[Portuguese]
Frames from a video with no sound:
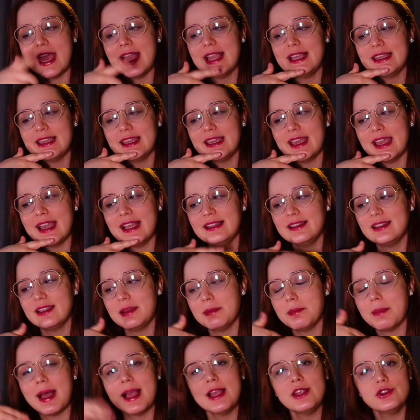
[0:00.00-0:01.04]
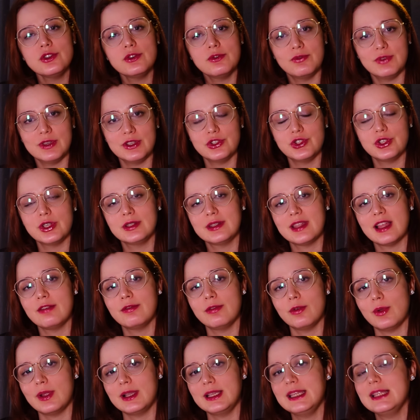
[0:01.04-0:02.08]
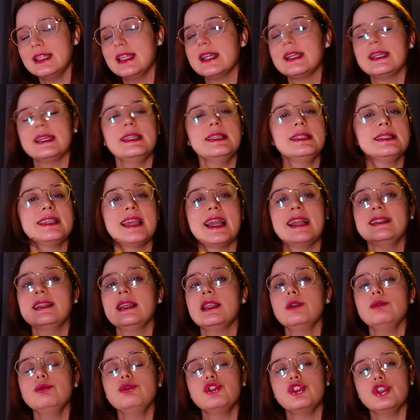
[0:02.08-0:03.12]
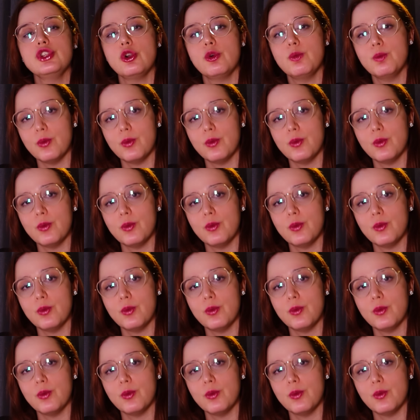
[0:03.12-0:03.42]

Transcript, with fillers: é que entre mais de 20 que estavam ali, daqueles que ainda não tinham